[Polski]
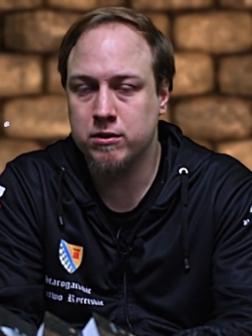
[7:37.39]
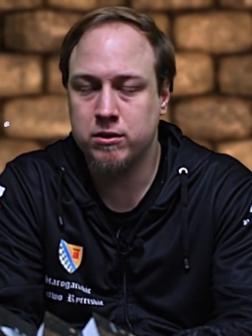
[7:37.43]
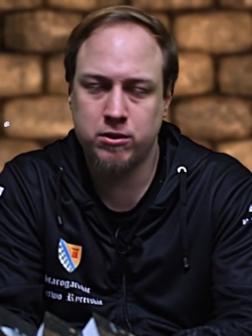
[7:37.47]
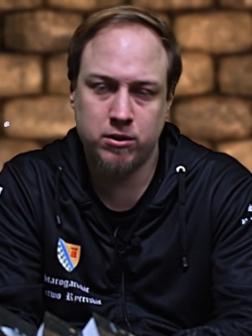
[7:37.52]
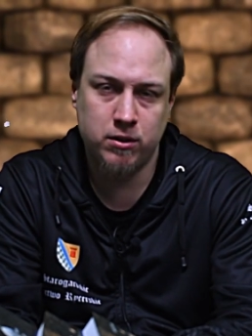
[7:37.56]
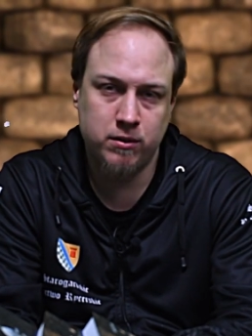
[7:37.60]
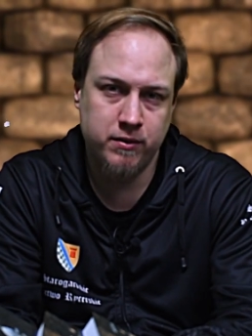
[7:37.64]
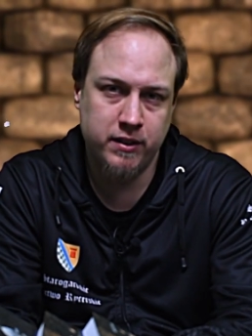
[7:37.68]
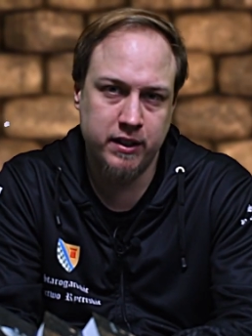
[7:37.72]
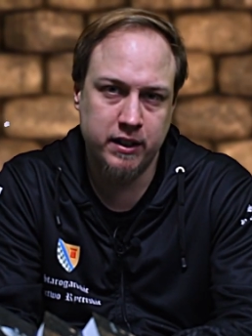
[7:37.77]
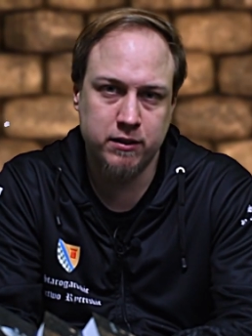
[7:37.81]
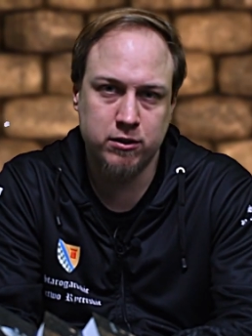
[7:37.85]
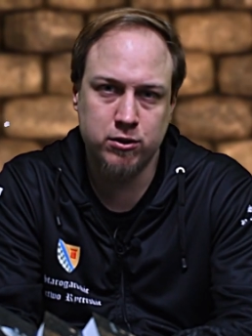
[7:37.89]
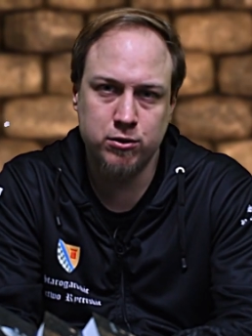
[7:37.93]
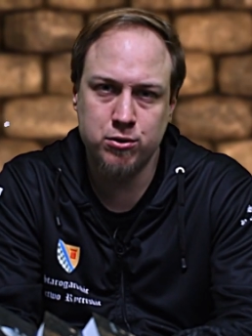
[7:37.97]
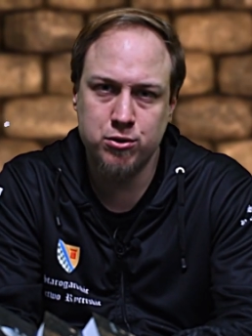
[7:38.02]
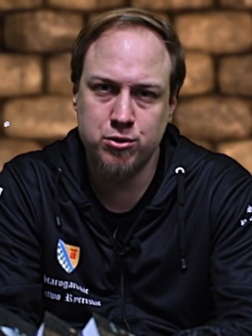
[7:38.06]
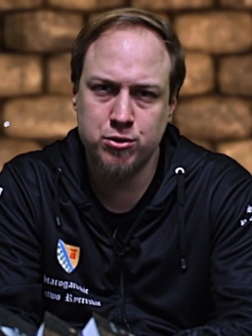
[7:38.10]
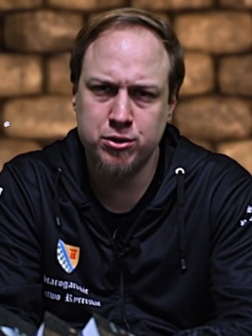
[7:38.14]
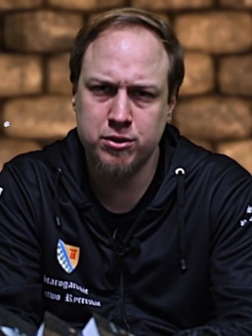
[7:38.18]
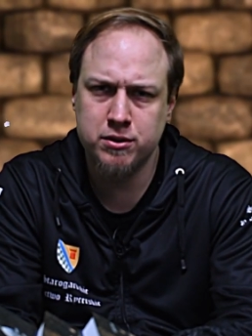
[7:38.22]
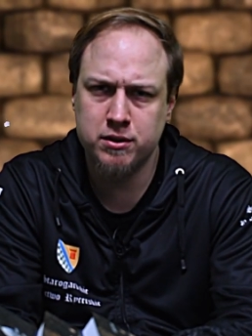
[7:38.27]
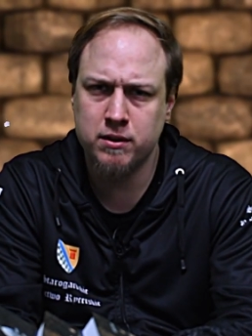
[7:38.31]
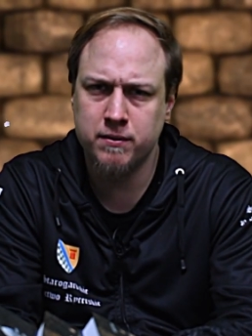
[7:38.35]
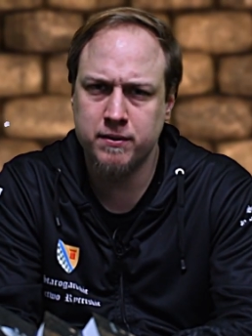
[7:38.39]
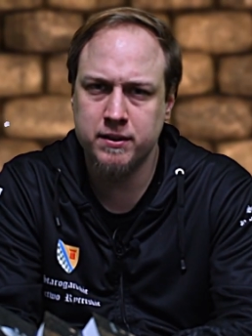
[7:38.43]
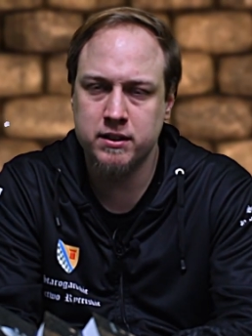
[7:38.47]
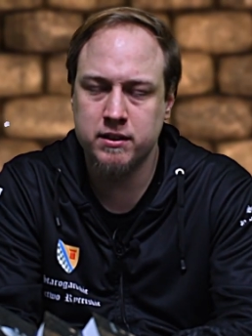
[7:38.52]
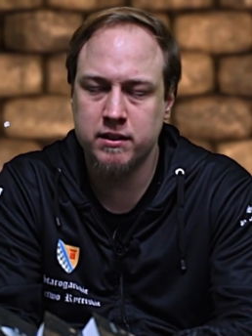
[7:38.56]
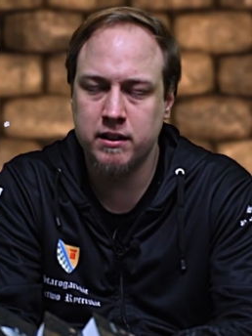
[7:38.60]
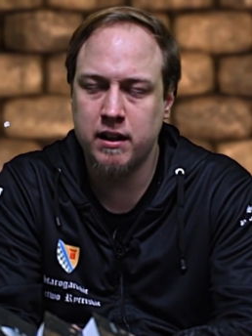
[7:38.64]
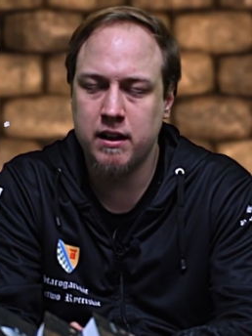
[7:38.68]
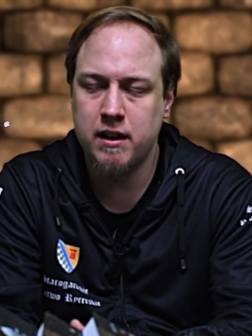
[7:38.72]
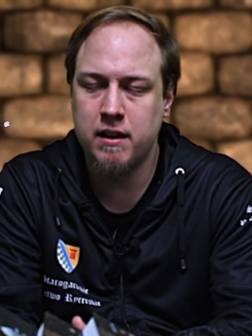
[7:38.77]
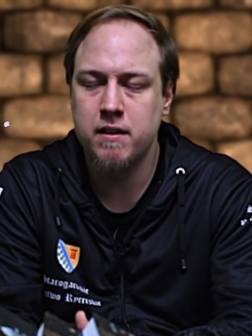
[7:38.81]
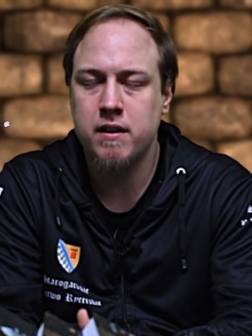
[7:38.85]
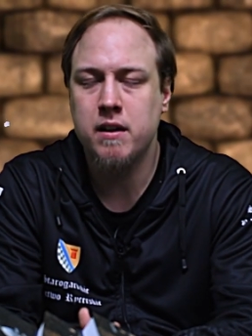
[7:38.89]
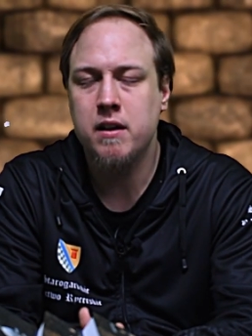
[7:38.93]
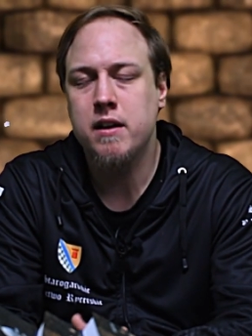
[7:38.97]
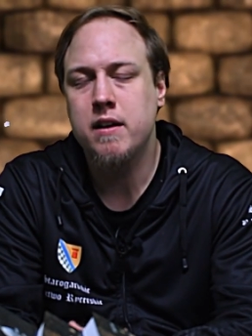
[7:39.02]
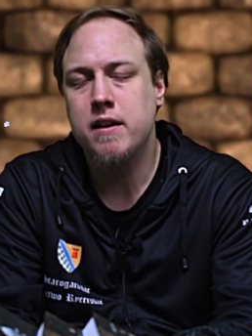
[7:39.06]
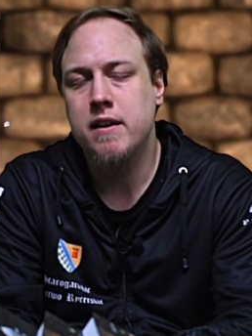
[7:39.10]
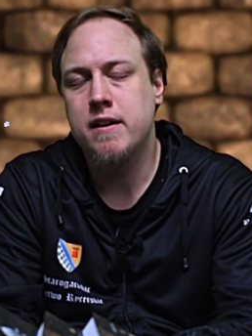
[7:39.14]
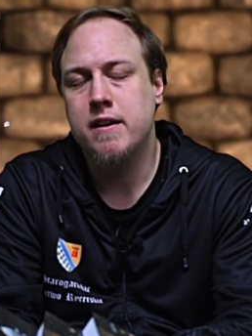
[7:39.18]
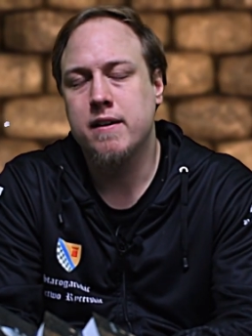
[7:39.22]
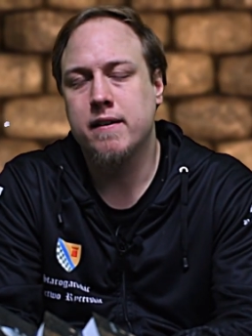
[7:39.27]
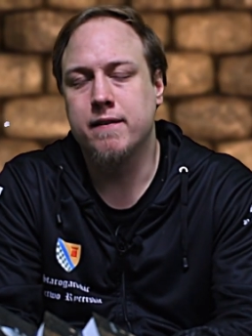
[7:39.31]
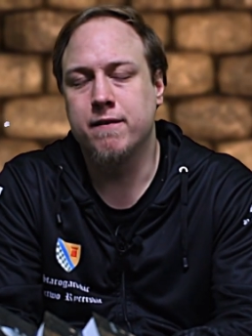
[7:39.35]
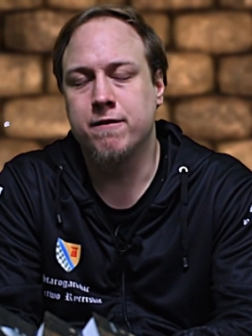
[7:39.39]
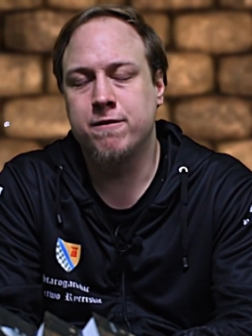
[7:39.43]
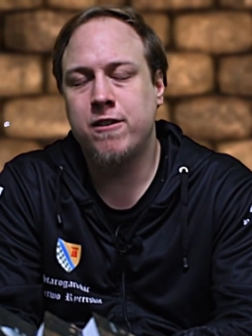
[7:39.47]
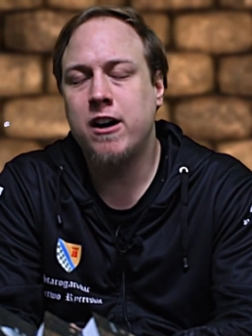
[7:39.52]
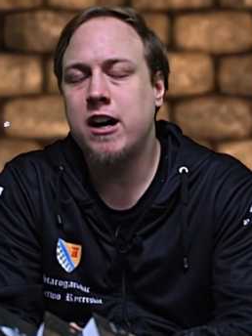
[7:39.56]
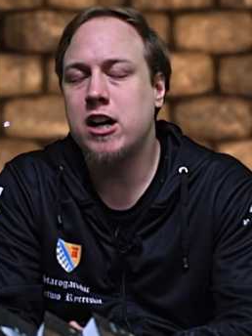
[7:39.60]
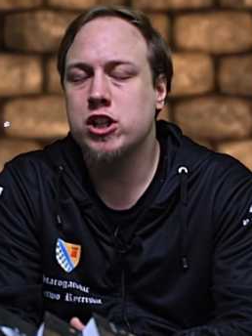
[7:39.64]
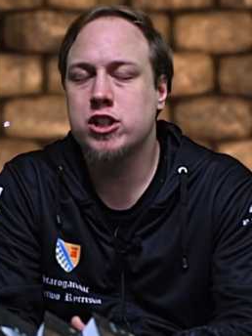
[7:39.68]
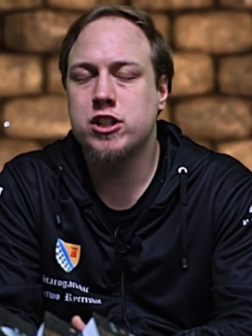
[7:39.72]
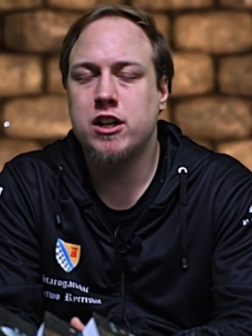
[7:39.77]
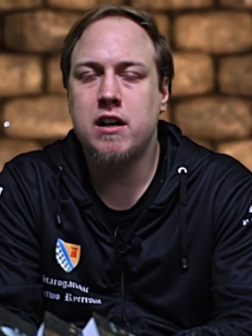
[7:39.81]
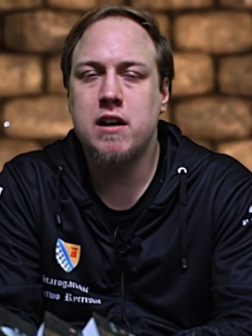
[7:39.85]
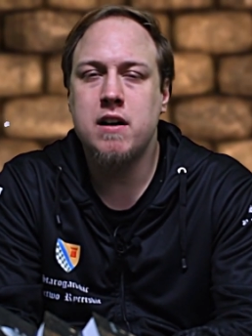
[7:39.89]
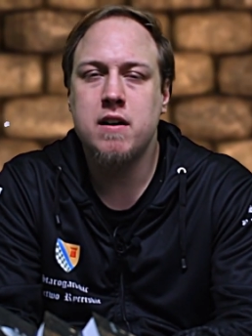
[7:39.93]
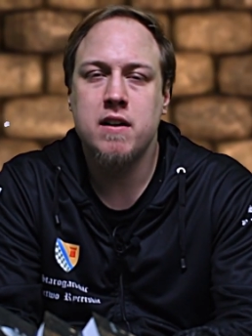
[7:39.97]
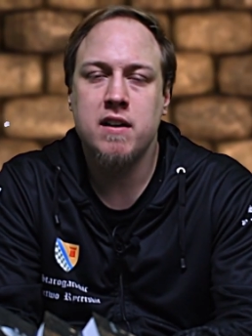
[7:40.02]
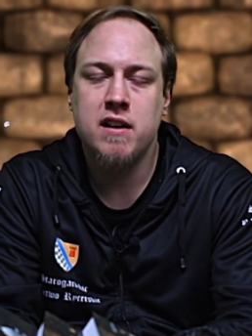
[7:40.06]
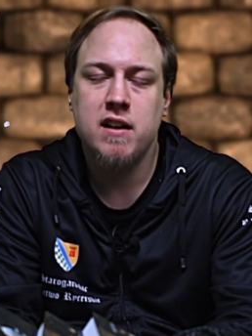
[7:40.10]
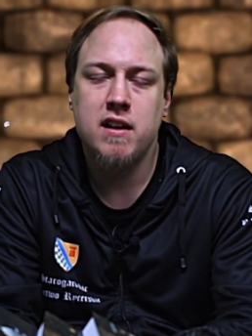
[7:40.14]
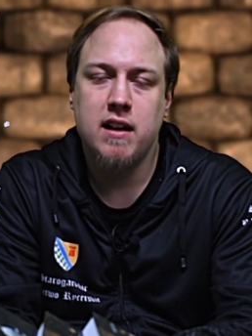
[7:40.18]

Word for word: Kto wie, to już jest kwestia wasza,